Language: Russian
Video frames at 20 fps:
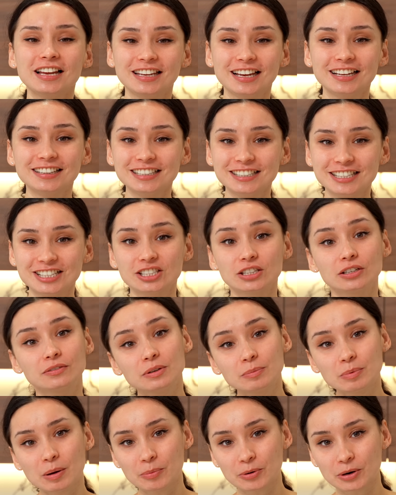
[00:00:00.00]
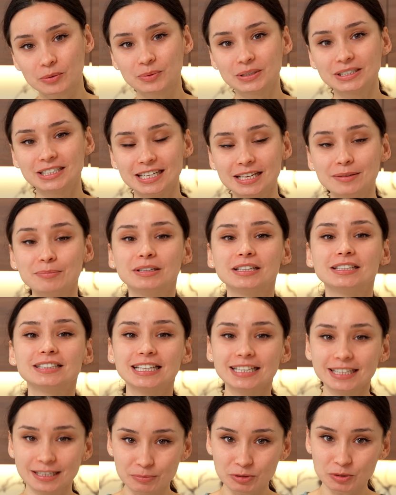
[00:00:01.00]
Я надеюсь, что вы попробуете именно
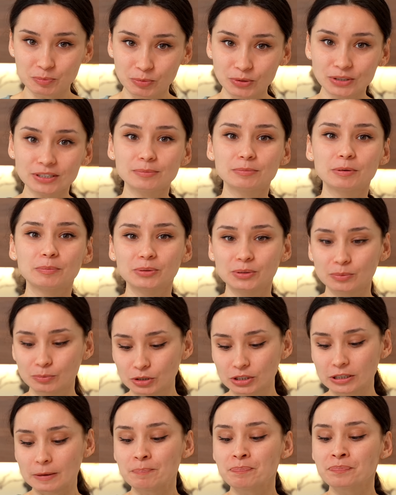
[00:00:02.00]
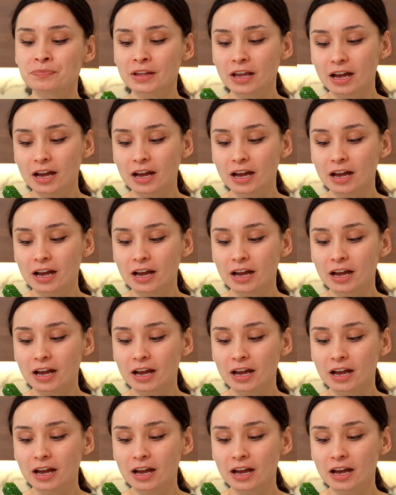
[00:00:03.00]
таким способом, потому что